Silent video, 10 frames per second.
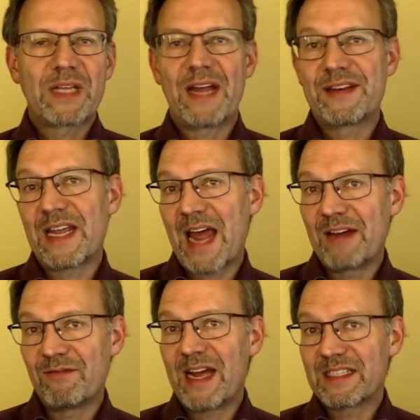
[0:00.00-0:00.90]
kann dann
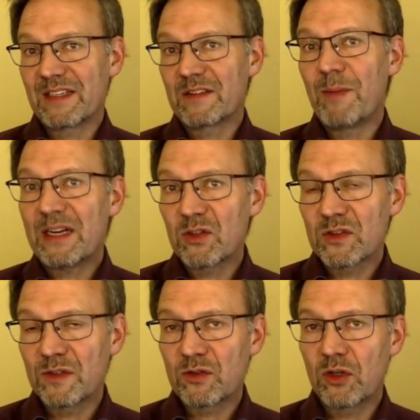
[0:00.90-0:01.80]
ein weiteres
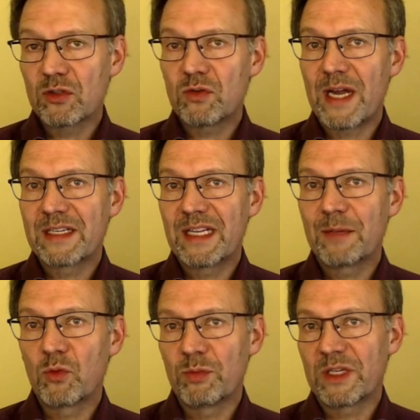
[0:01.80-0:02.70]
Microsoft-Konto
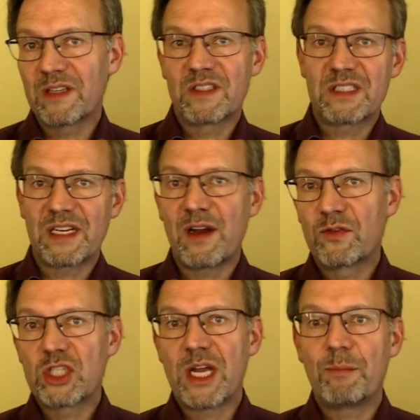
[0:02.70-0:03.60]
angeben, über das ich dann
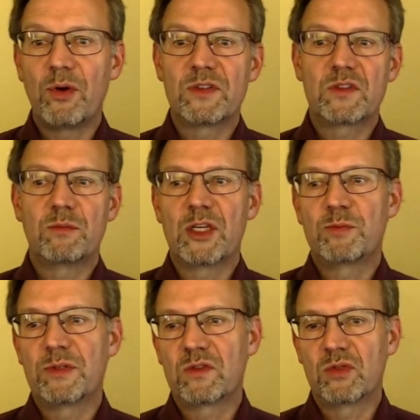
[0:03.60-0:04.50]
auf SharePoint zum
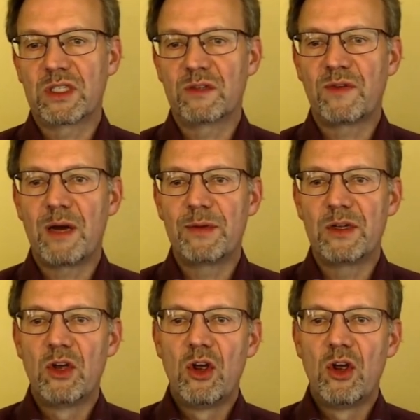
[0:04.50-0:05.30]
Beispiel Zugriff habe.